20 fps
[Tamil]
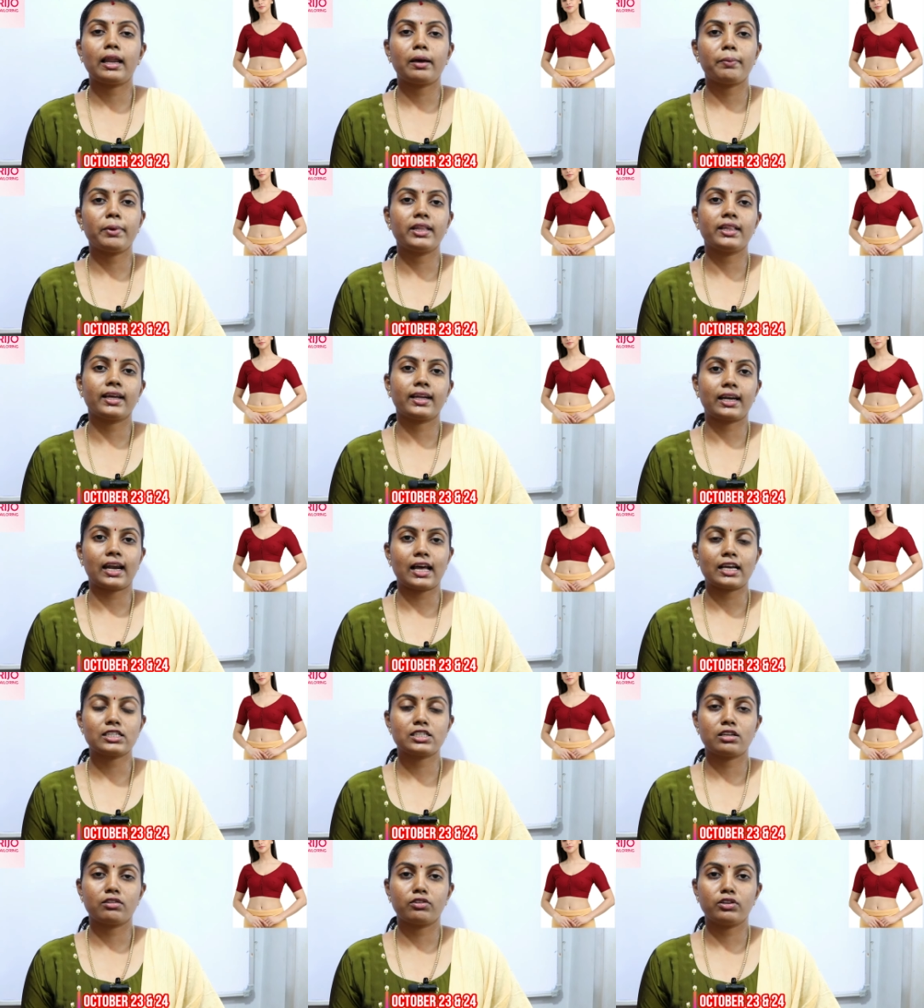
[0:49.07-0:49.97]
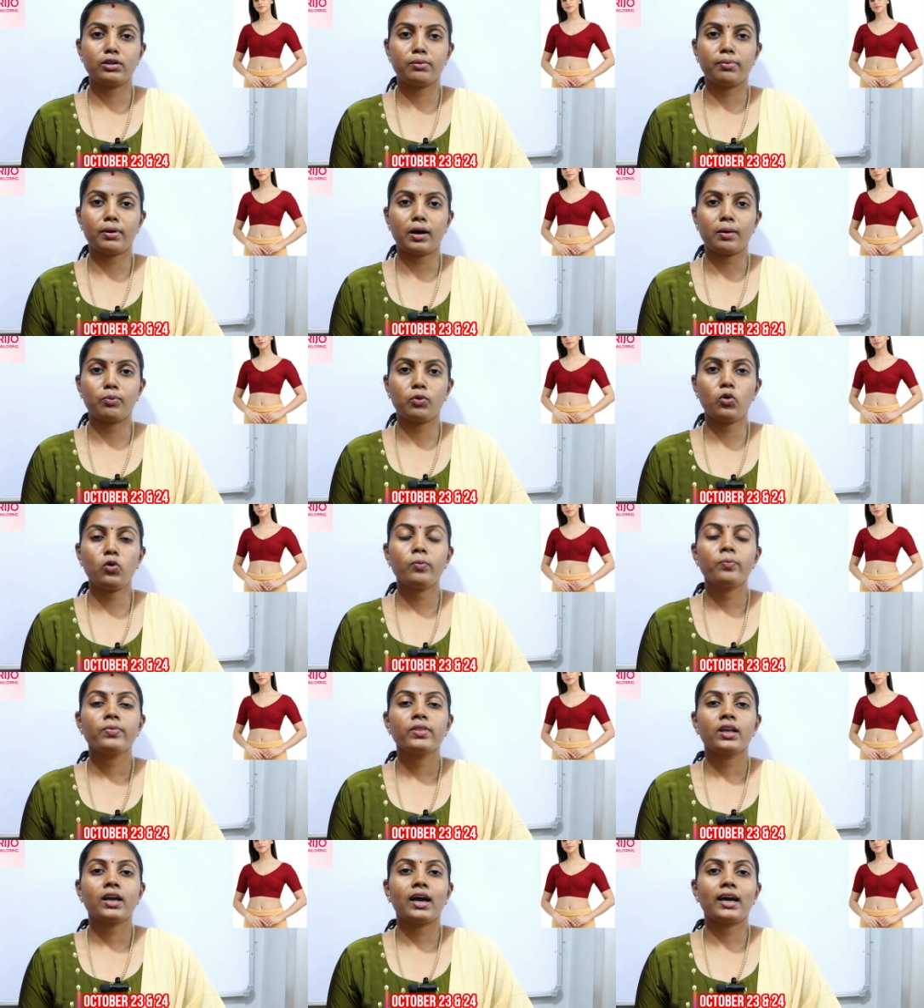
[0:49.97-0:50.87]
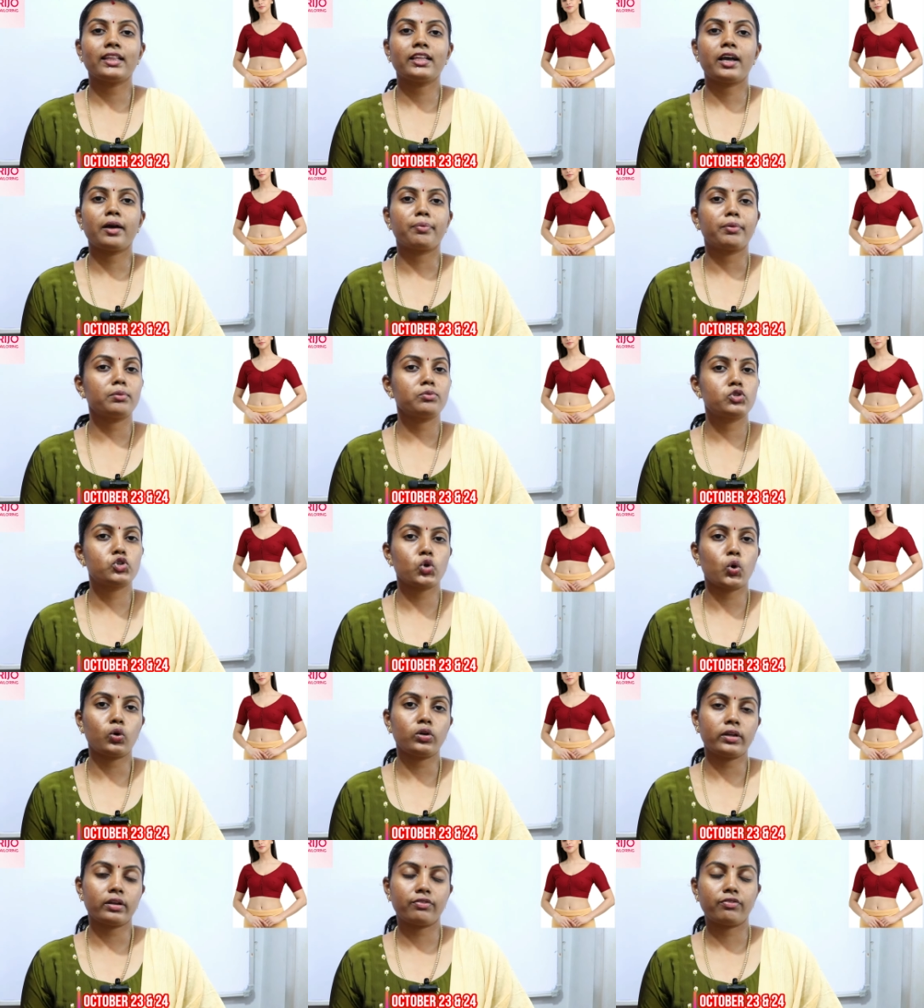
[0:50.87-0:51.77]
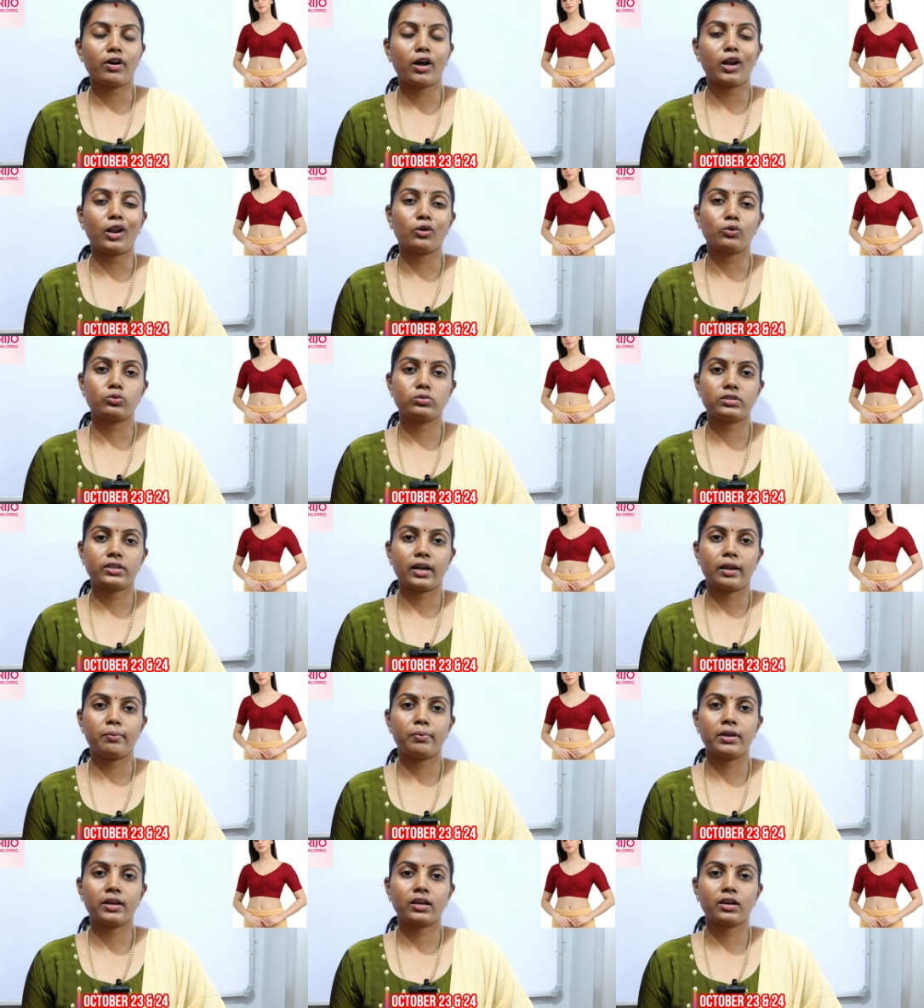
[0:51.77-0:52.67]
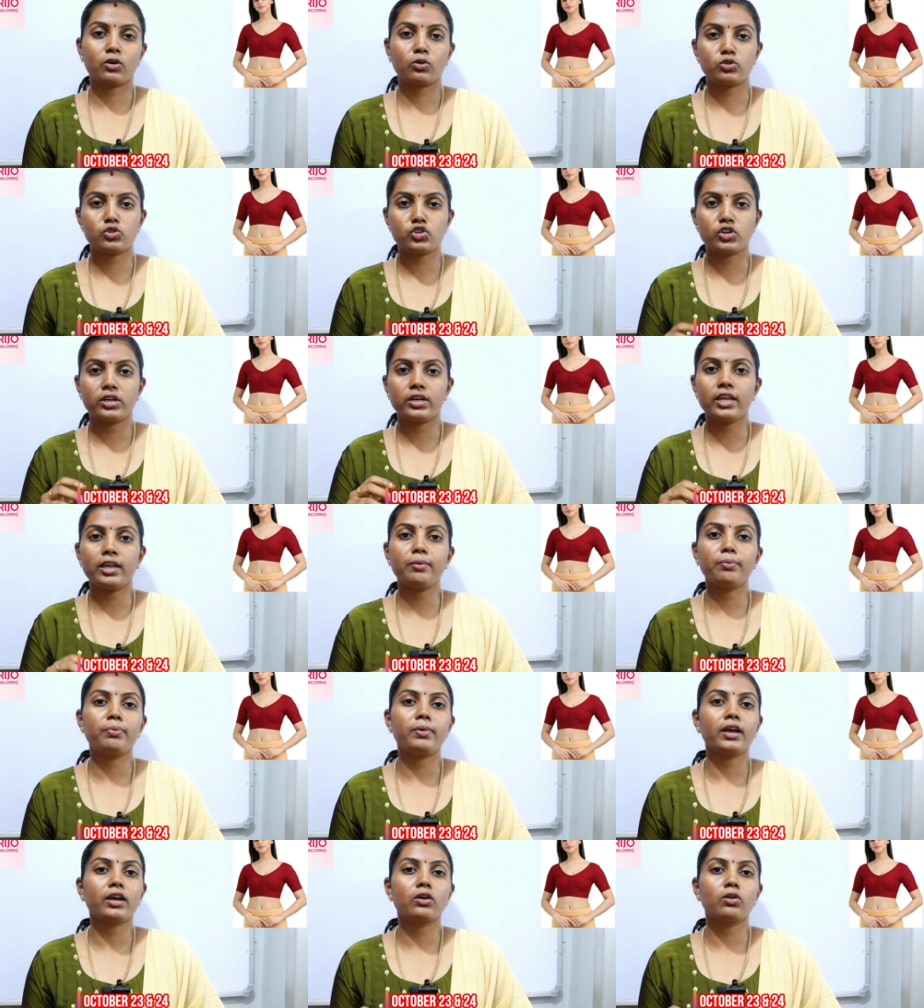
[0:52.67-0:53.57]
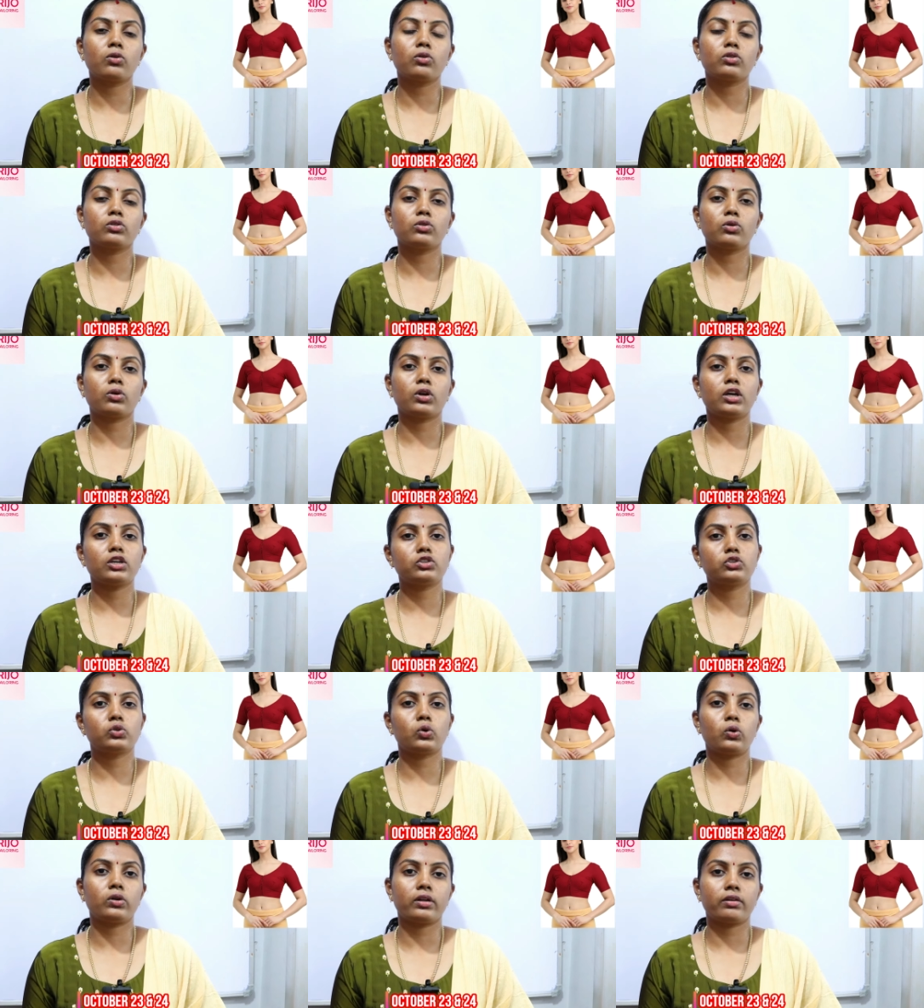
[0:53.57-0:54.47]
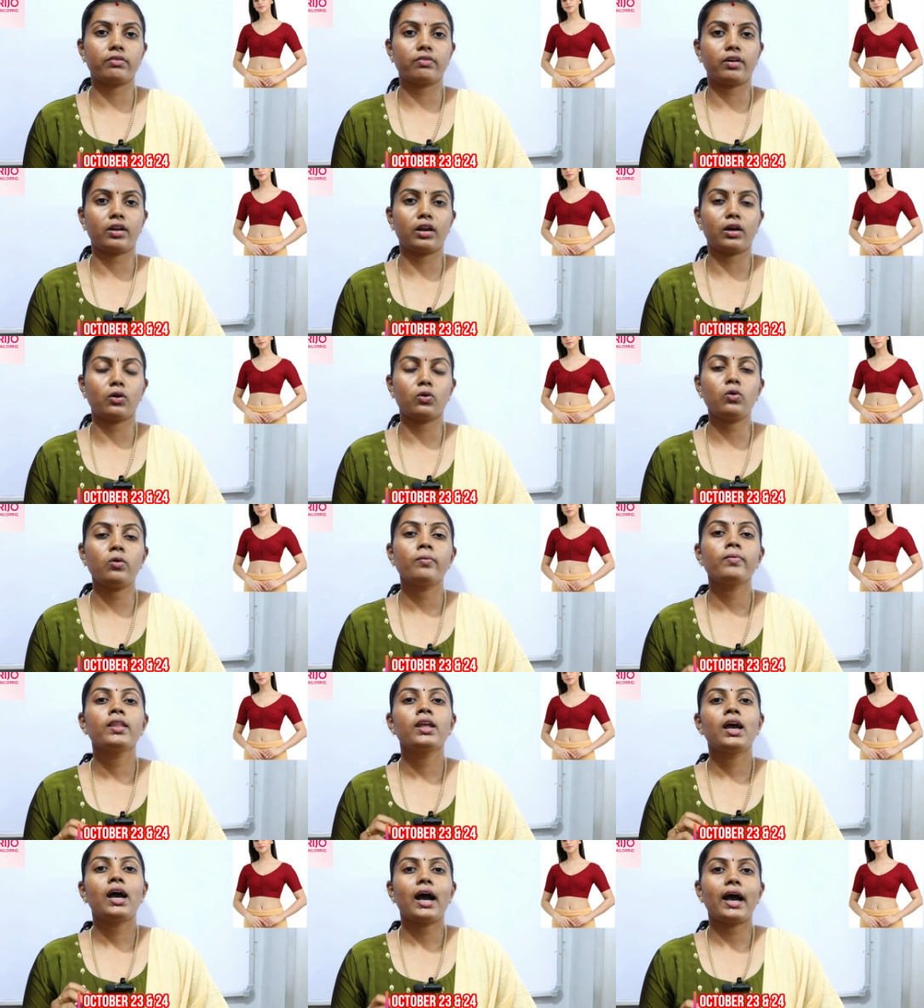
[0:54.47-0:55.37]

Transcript: எல்லாமே இந்த கிளாஸில் வந்து பார்ப்போம் அதுக்கப்புறம் ஷோல்டர் ஃபால் ஆகும் சில பேருக்கு கொஞ்சம் டீப் நெக் கொடுத்தோம்னா ஷோல்டர் ஃபால் ஆகும்